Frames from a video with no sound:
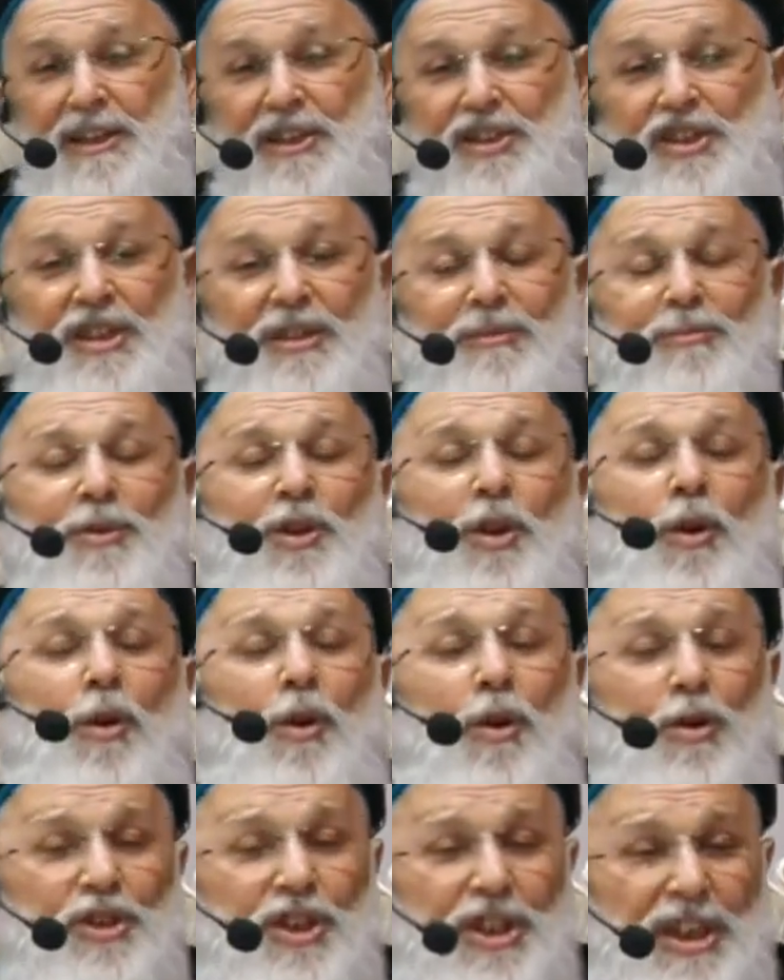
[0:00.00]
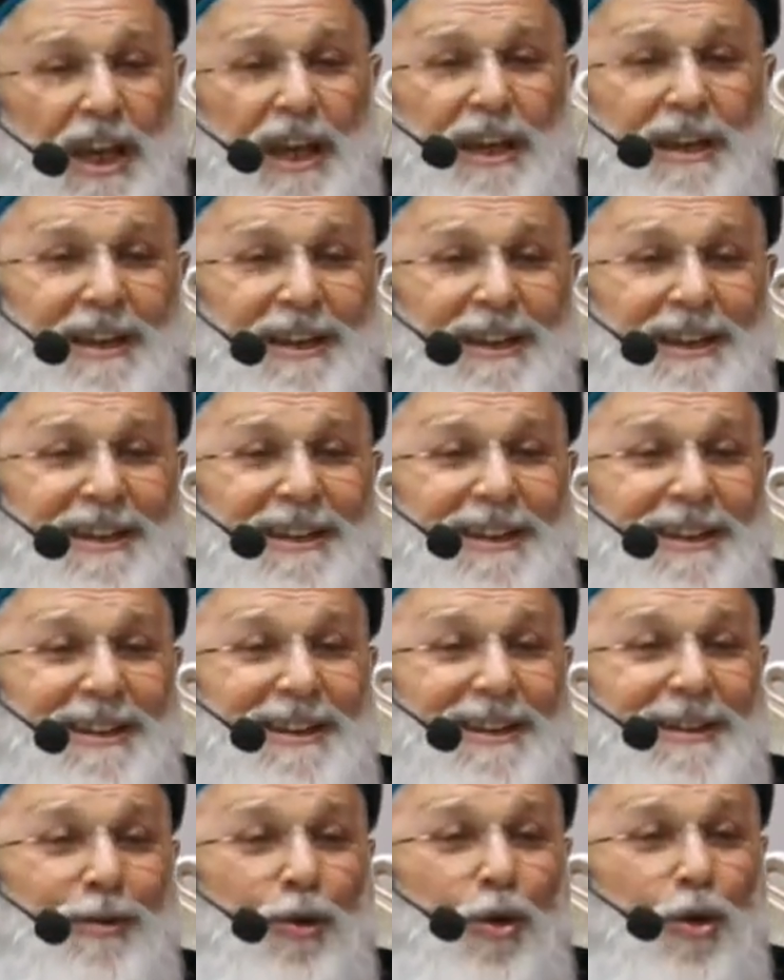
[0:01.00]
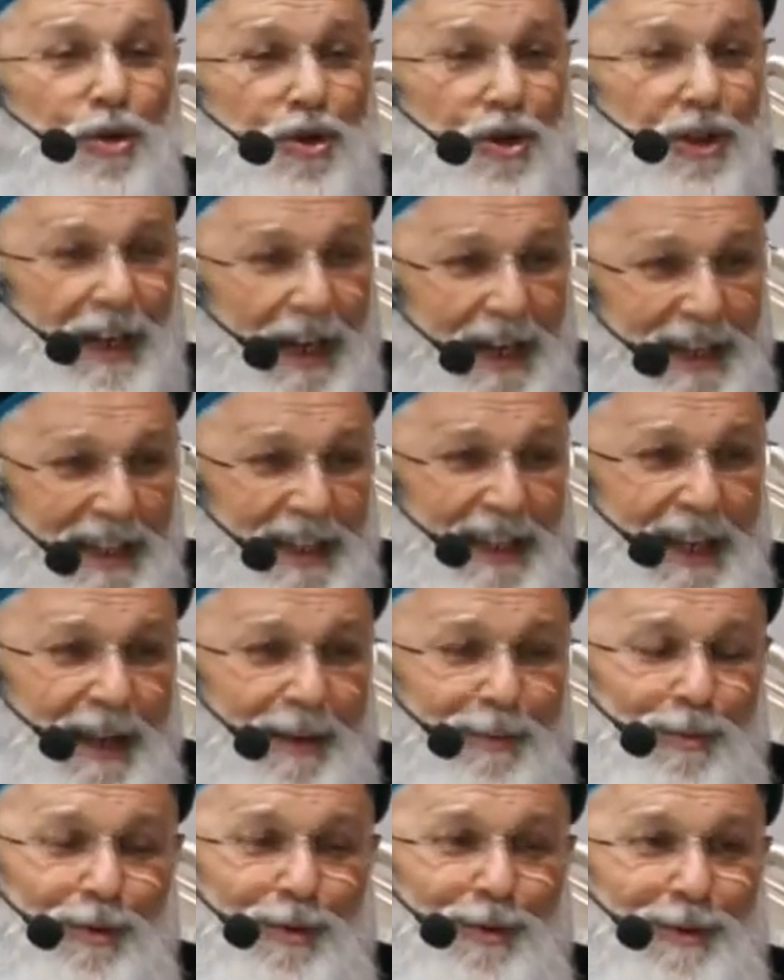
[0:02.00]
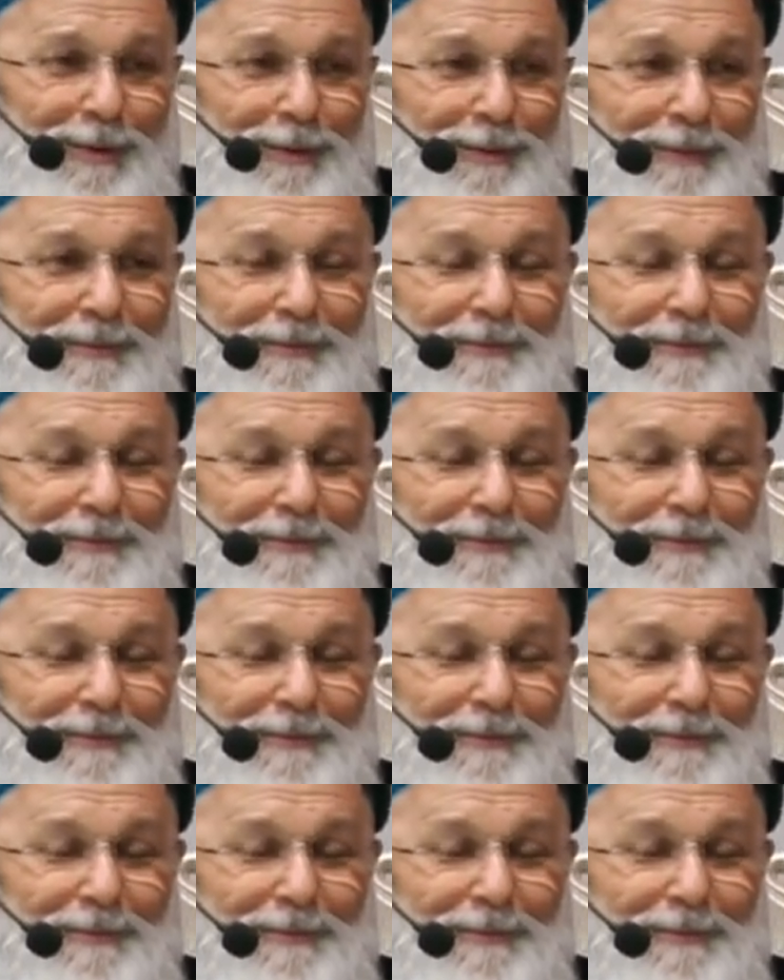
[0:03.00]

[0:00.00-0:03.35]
Şimdi o şeyhin hoşuna gider bu.